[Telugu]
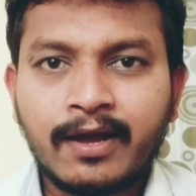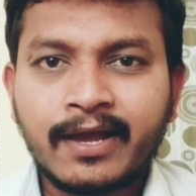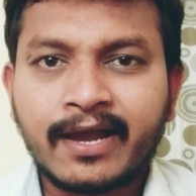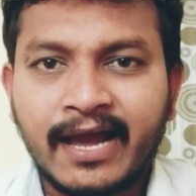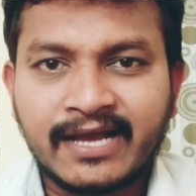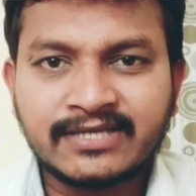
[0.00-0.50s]
హై
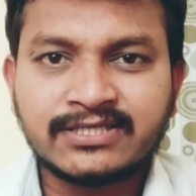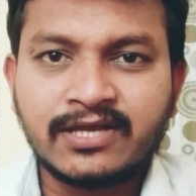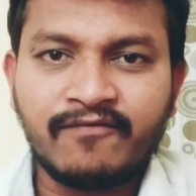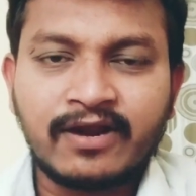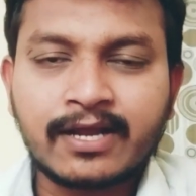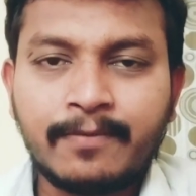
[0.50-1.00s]
గాయస్
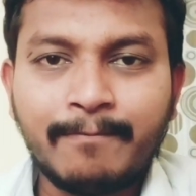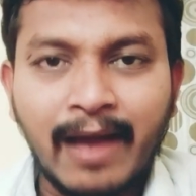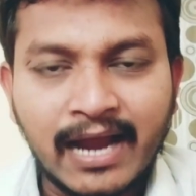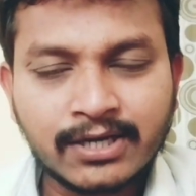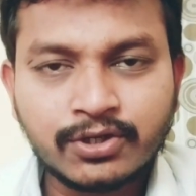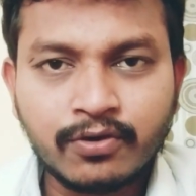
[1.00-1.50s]
వెల్కమ్
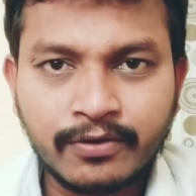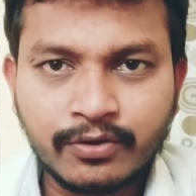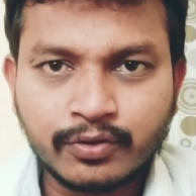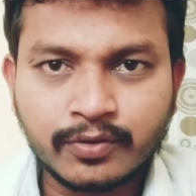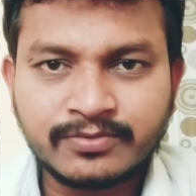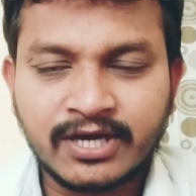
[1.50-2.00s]
బ్యాక్ టు అవర్
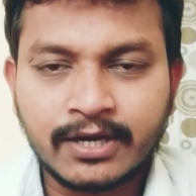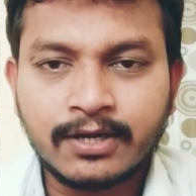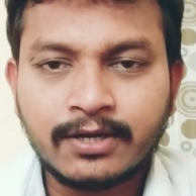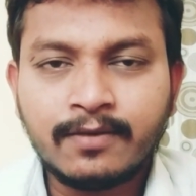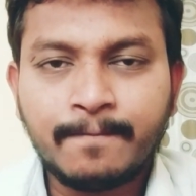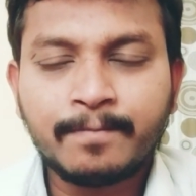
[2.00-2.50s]
యూట్యూబ్
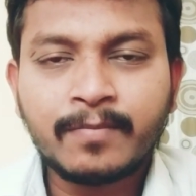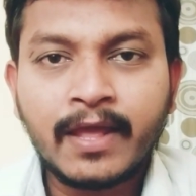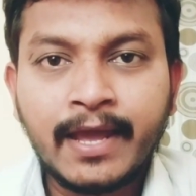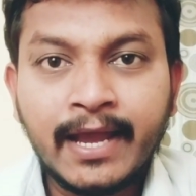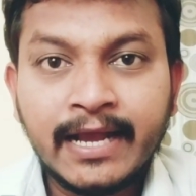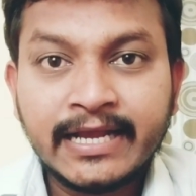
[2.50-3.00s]
ఛానల్
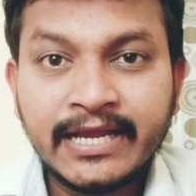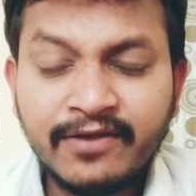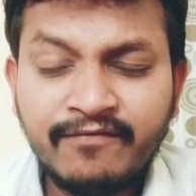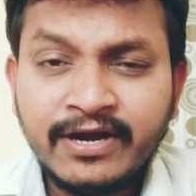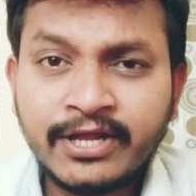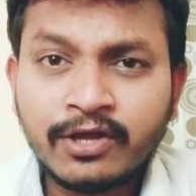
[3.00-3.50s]
ఈ
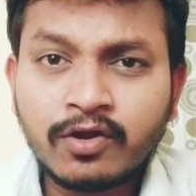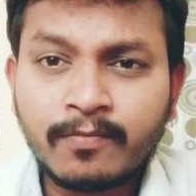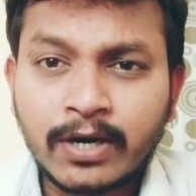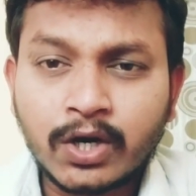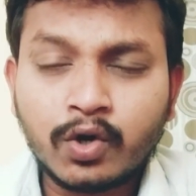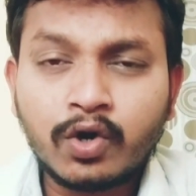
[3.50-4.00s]
వీడియోలో
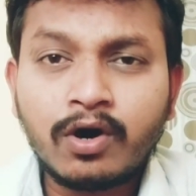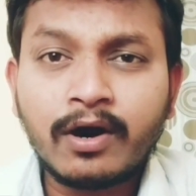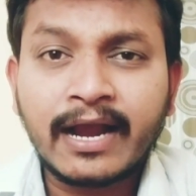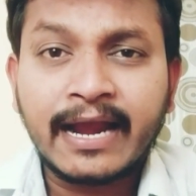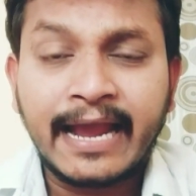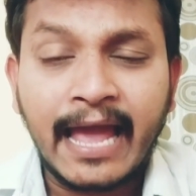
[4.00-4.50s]
మనం
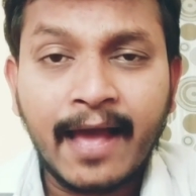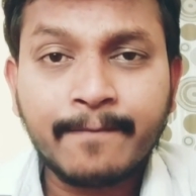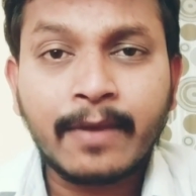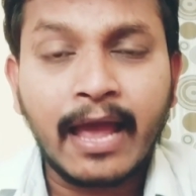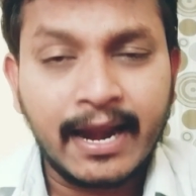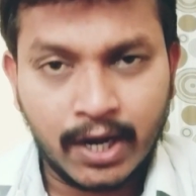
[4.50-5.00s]

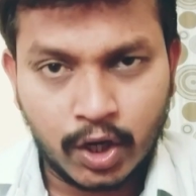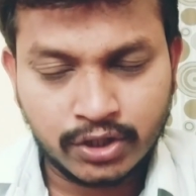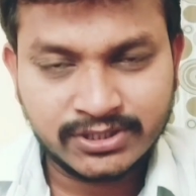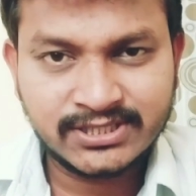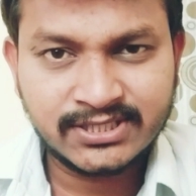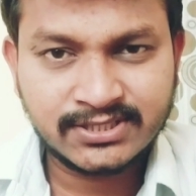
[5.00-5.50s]
గ్యాప్
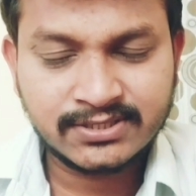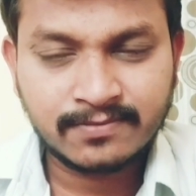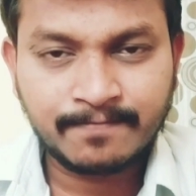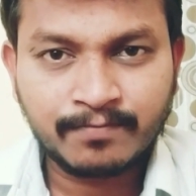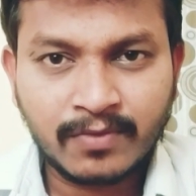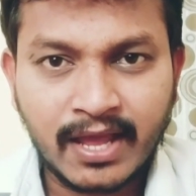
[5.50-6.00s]
అనాలసిస్
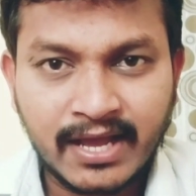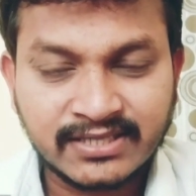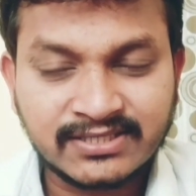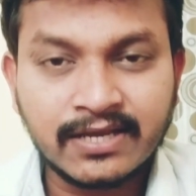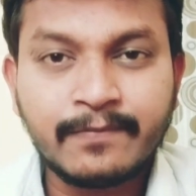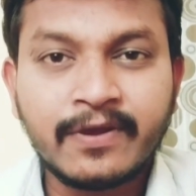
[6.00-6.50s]

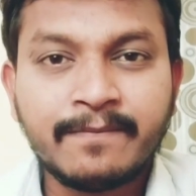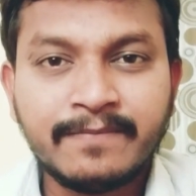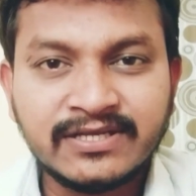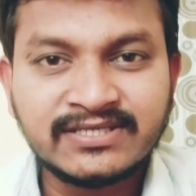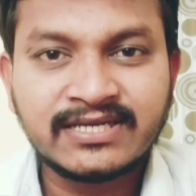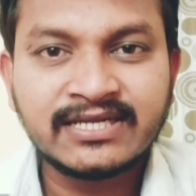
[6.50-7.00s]
ఎస్ఏపి
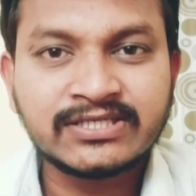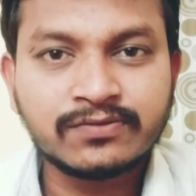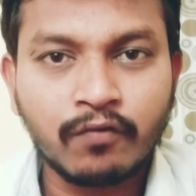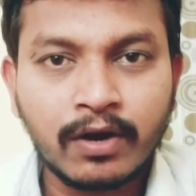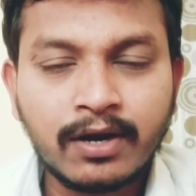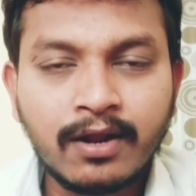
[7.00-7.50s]
బిజినెస్
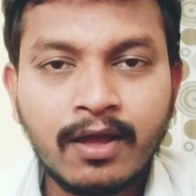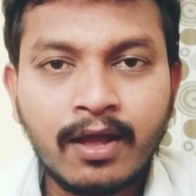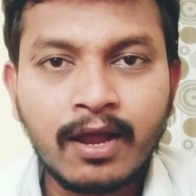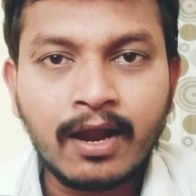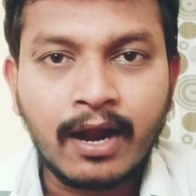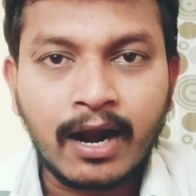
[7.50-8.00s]
వన్
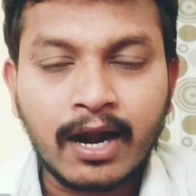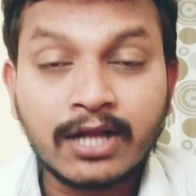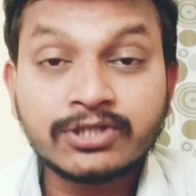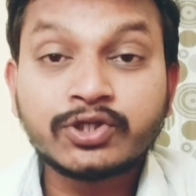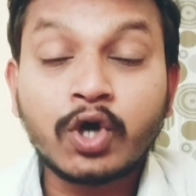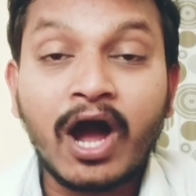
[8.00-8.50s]
అండ్
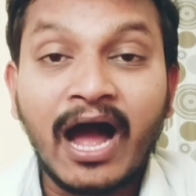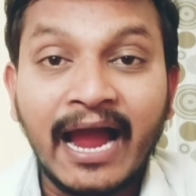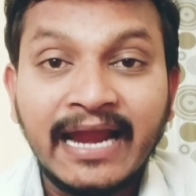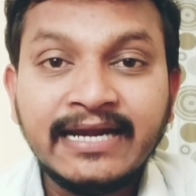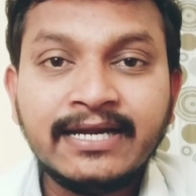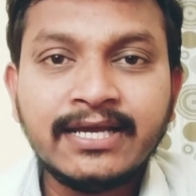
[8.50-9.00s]
ఆల్సో
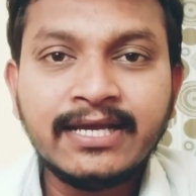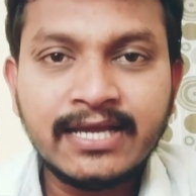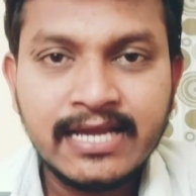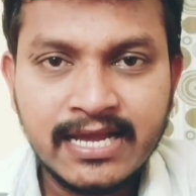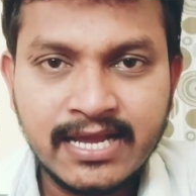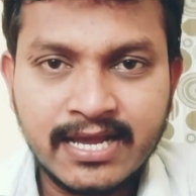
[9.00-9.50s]

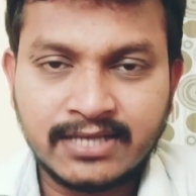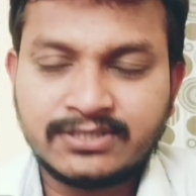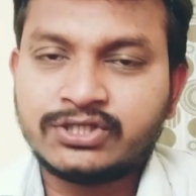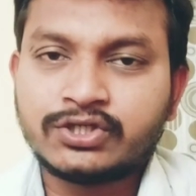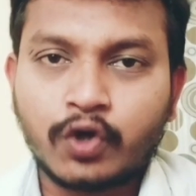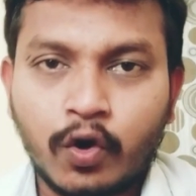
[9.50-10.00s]

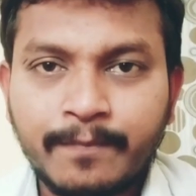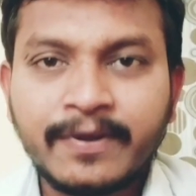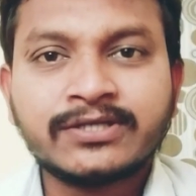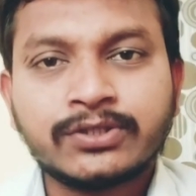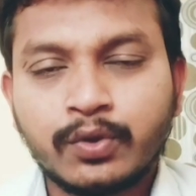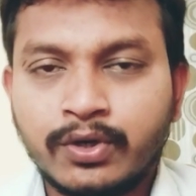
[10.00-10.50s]
ఐడిఈఎస్
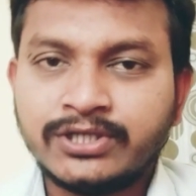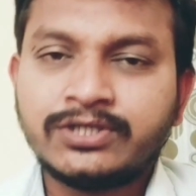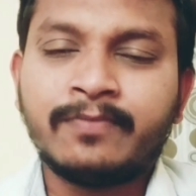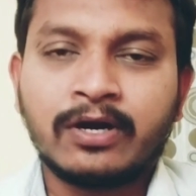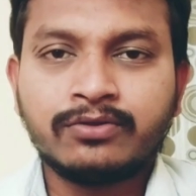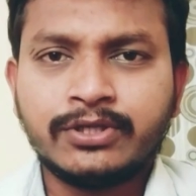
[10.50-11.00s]
టాపిక్స్
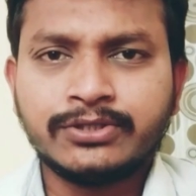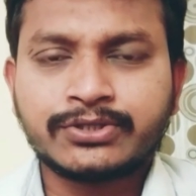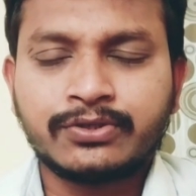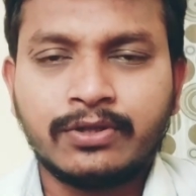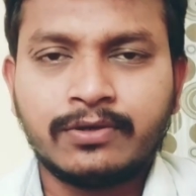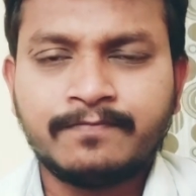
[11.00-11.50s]
గురించి మనం
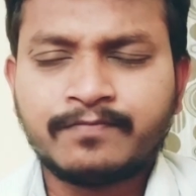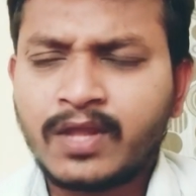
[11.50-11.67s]
తెలుసుకుందాం